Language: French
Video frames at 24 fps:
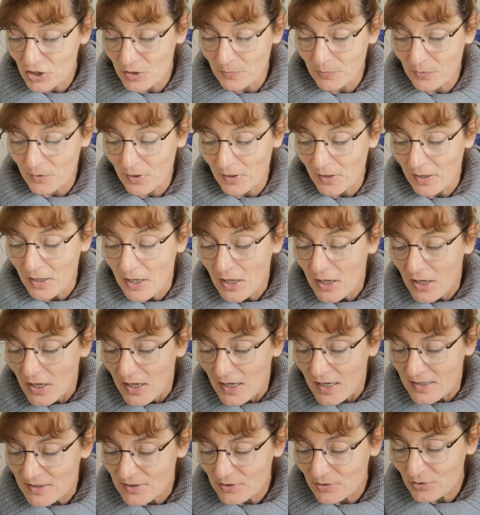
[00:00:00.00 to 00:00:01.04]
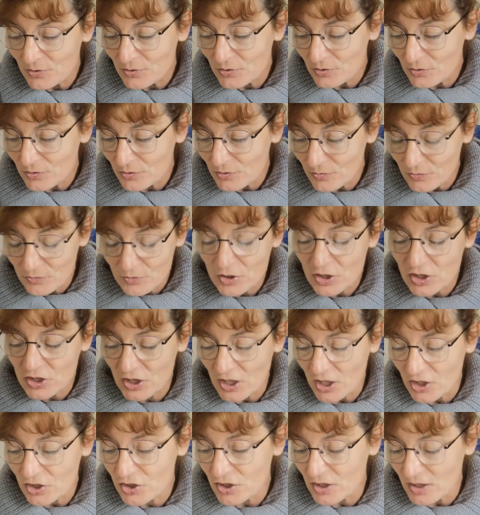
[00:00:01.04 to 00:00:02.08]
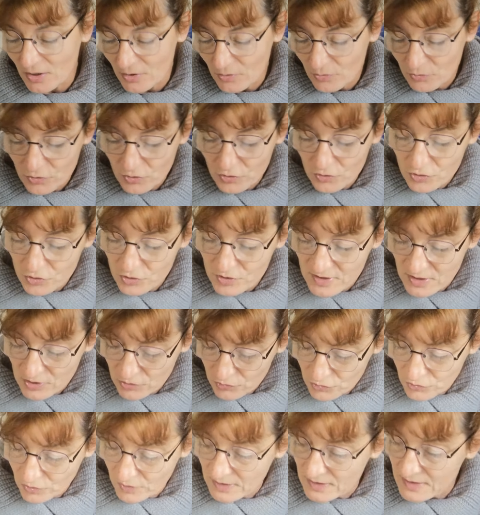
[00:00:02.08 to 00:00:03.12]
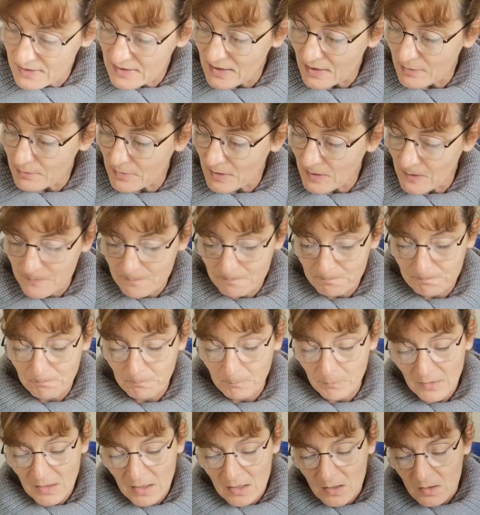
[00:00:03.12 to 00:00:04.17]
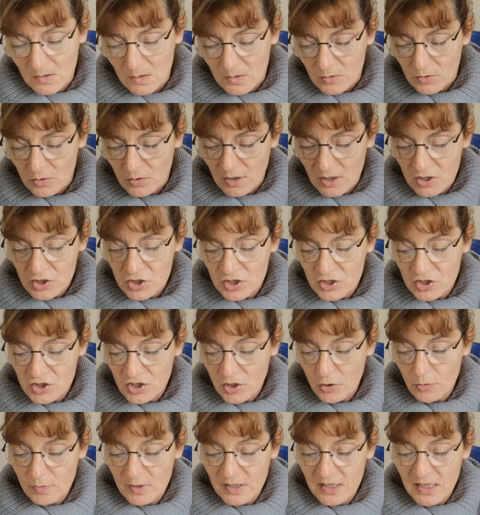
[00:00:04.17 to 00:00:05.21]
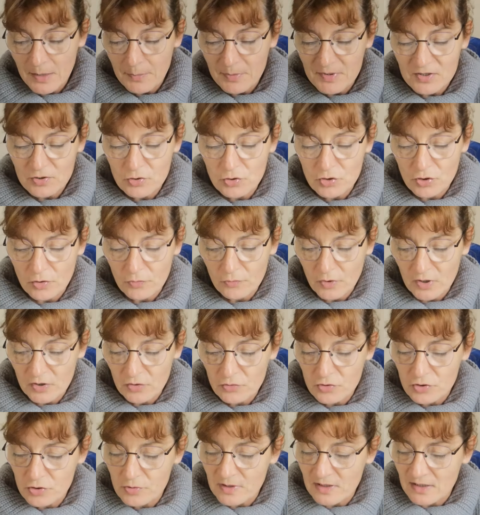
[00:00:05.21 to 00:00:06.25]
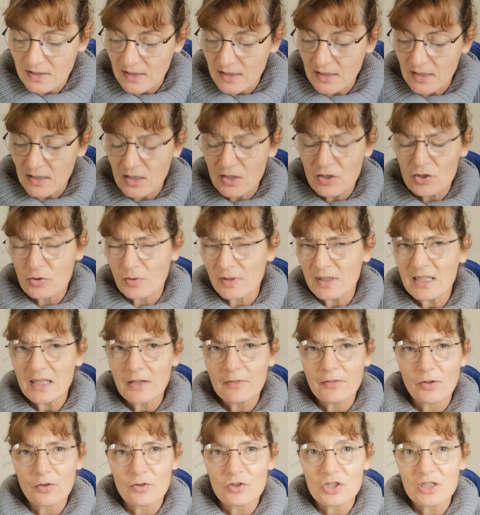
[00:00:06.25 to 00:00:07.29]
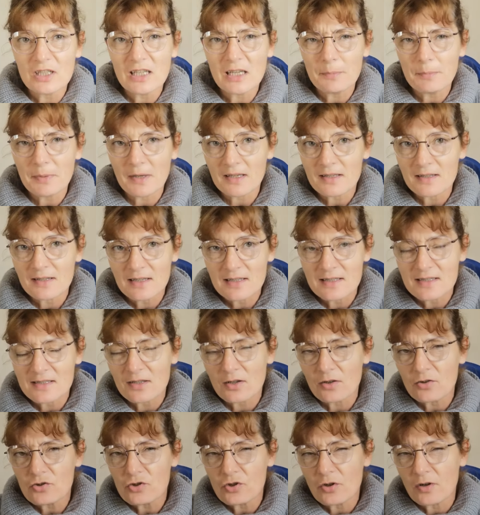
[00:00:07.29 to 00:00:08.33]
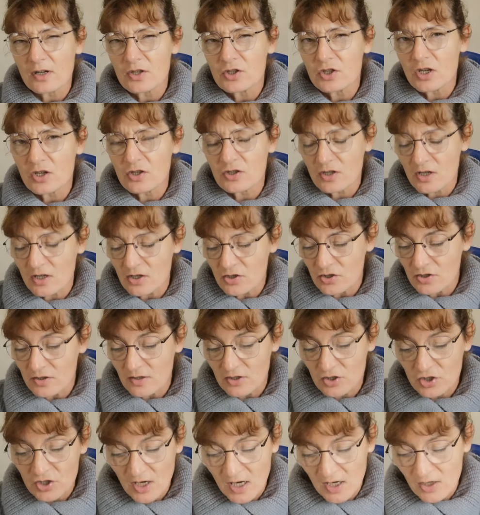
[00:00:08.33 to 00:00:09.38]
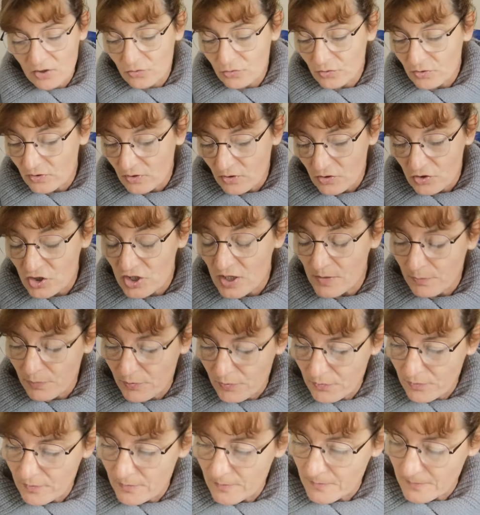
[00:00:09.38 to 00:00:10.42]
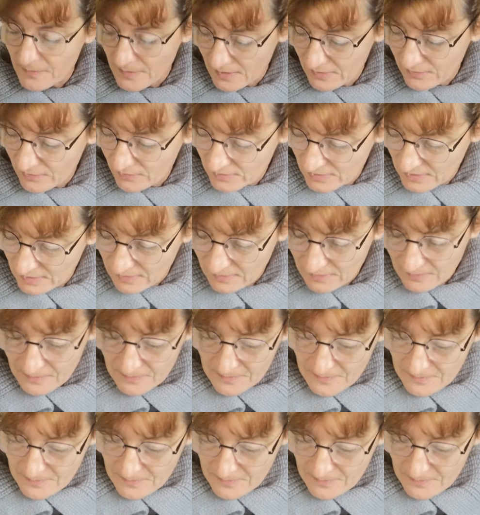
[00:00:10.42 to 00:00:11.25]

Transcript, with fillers: je sais pas, est-ce que je, j'ai cherché, hein, je, sais toujours qui c'est, mais... Là, j'ai déjà oublié parce que j'envoie tout de suite les... Je crois qu'il y avait Angélique Perle des anges en HHH. J'ai un doute, je sais plus. Attendez.